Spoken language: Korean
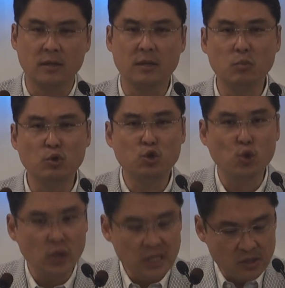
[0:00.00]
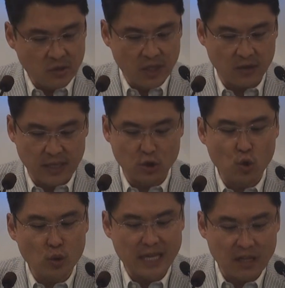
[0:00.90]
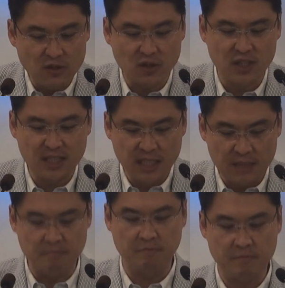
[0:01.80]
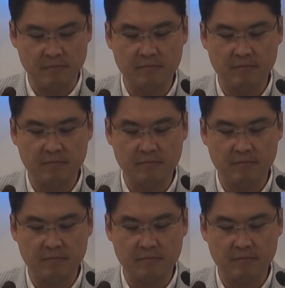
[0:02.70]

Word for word: 어떤 뭐 초인적이거나 초자연적인 힘